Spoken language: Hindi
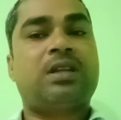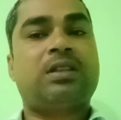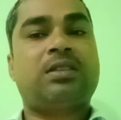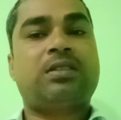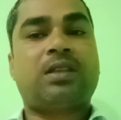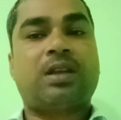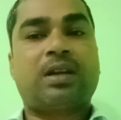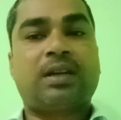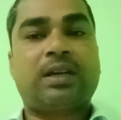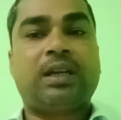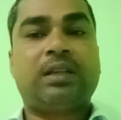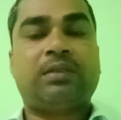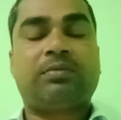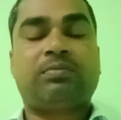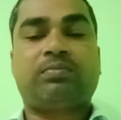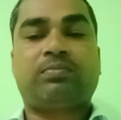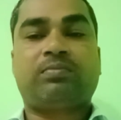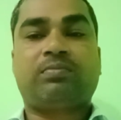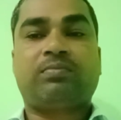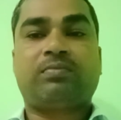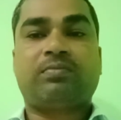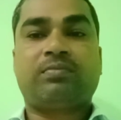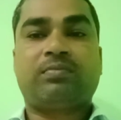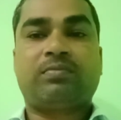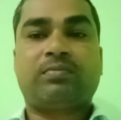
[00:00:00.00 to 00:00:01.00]
के अंतर्गत
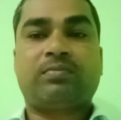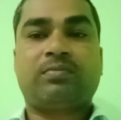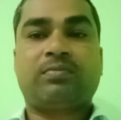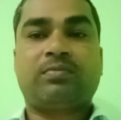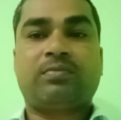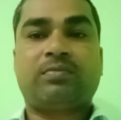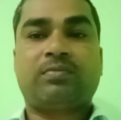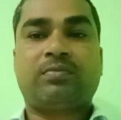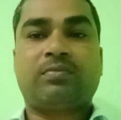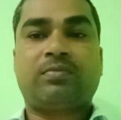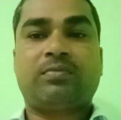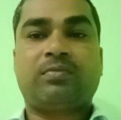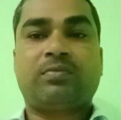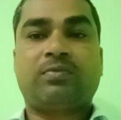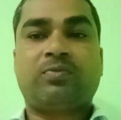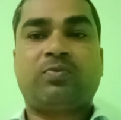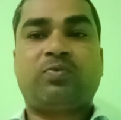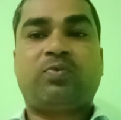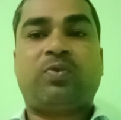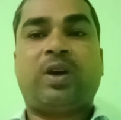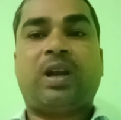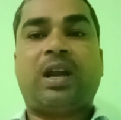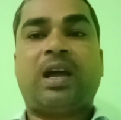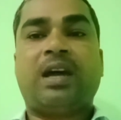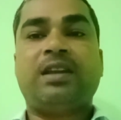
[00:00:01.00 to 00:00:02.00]

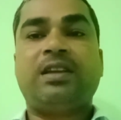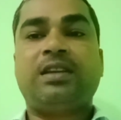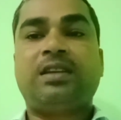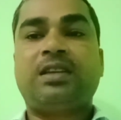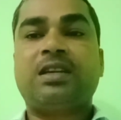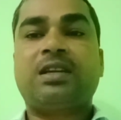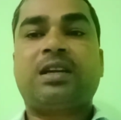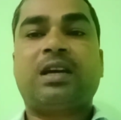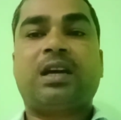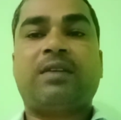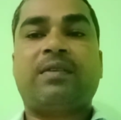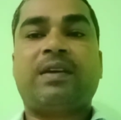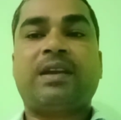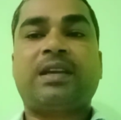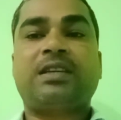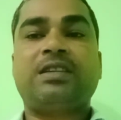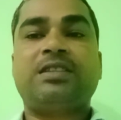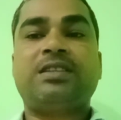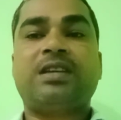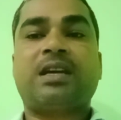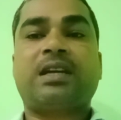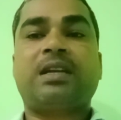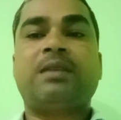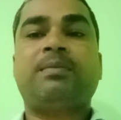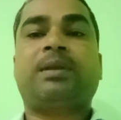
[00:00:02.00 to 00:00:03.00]
फरारी की कार्रवाई की
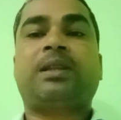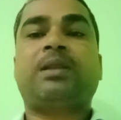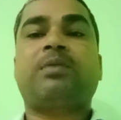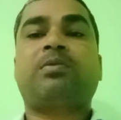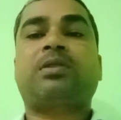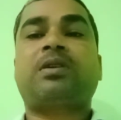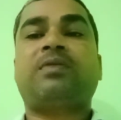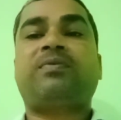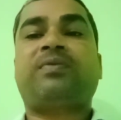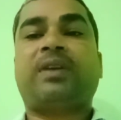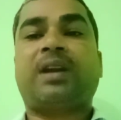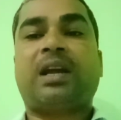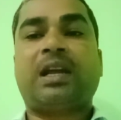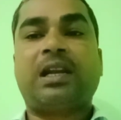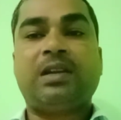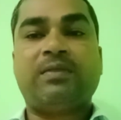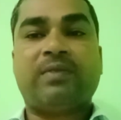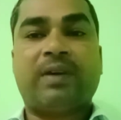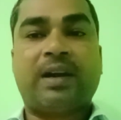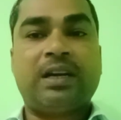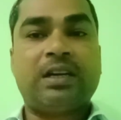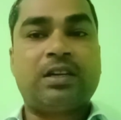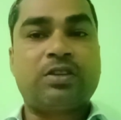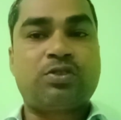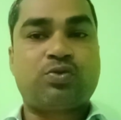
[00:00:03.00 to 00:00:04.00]
जाएगी मतलब उसका फरारी
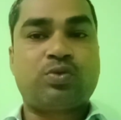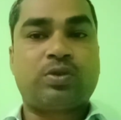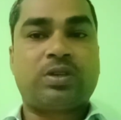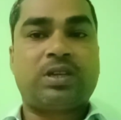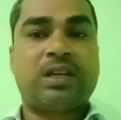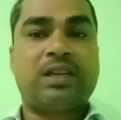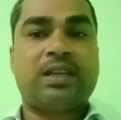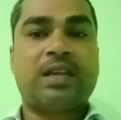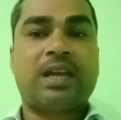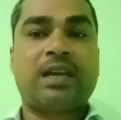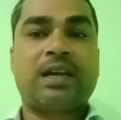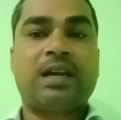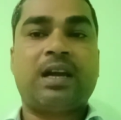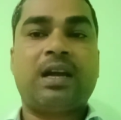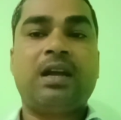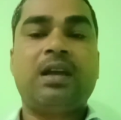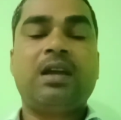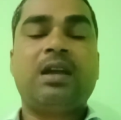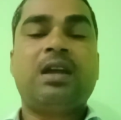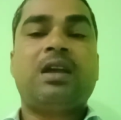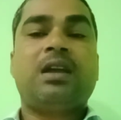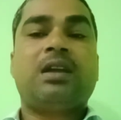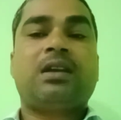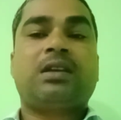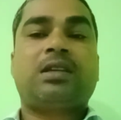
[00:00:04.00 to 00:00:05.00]
वारंट इश्यू किया जाएगा
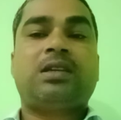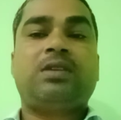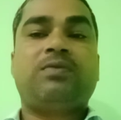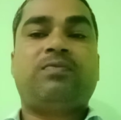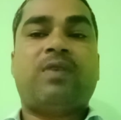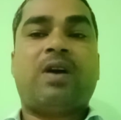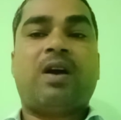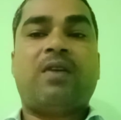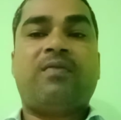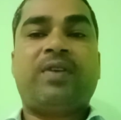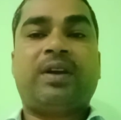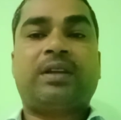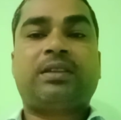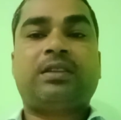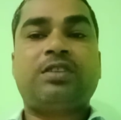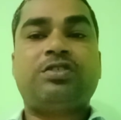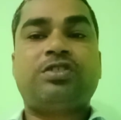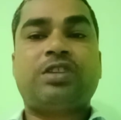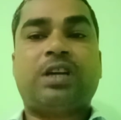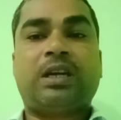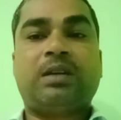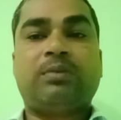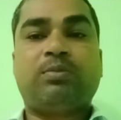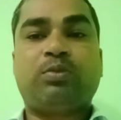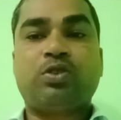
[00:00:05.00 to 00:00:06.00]
कि वह व्यक्ति
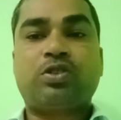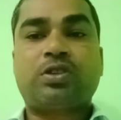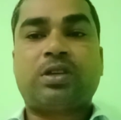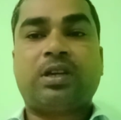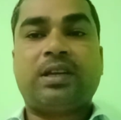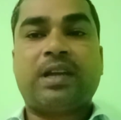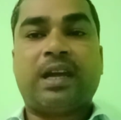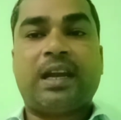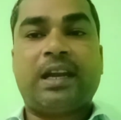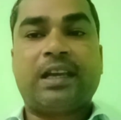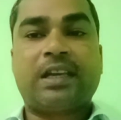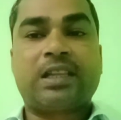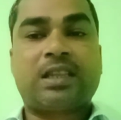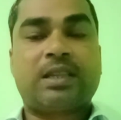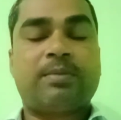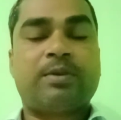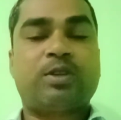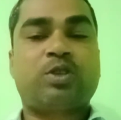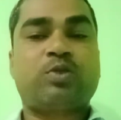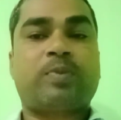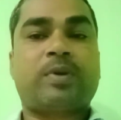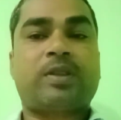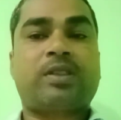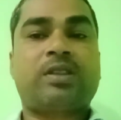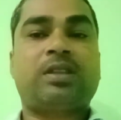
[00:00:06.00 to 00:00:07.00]
जानबूझकर न्यायालय के
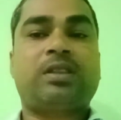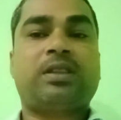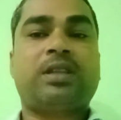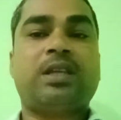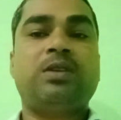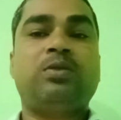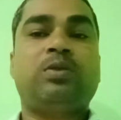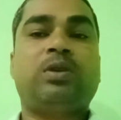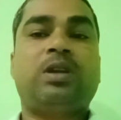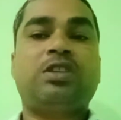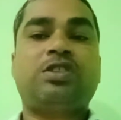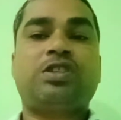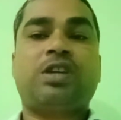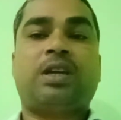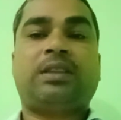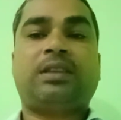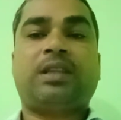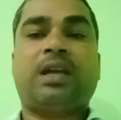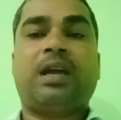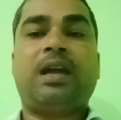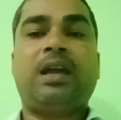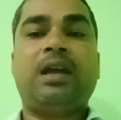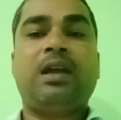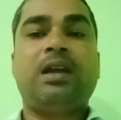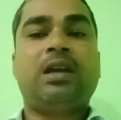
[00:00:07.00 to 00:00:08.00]
समक्ष उपस्थित नहीं होना
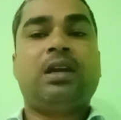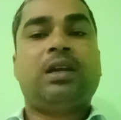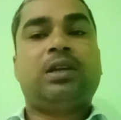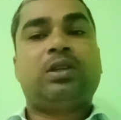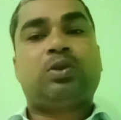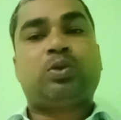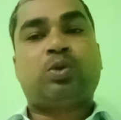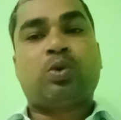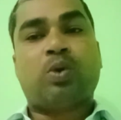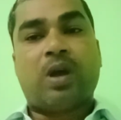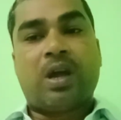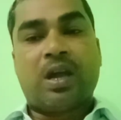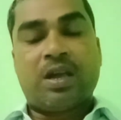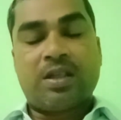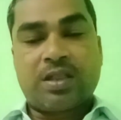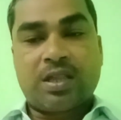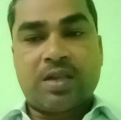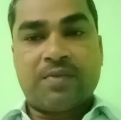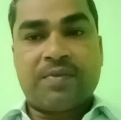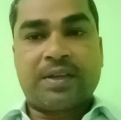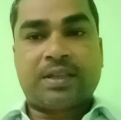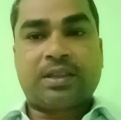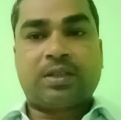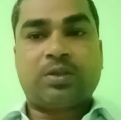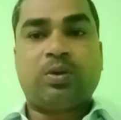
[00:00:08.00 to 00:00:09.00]
चाहता है तो ऐसे
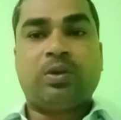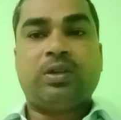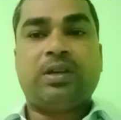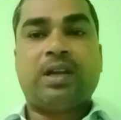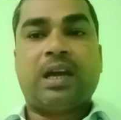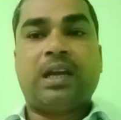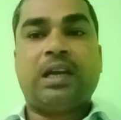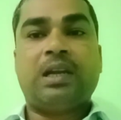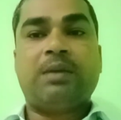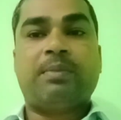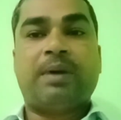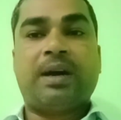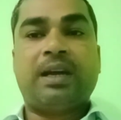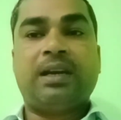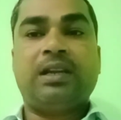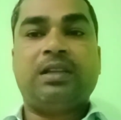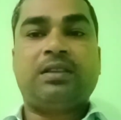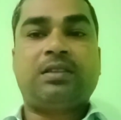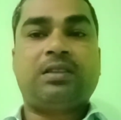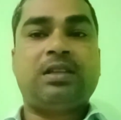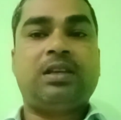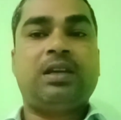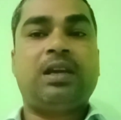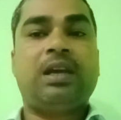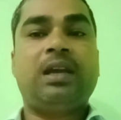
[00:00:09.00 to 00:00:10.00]
व्यक्ति को न्यायालय मान
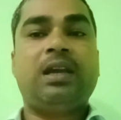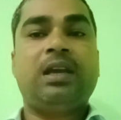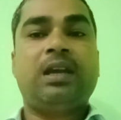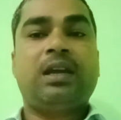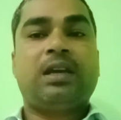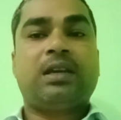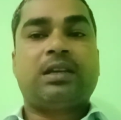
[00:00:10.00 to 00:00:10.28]
लेती है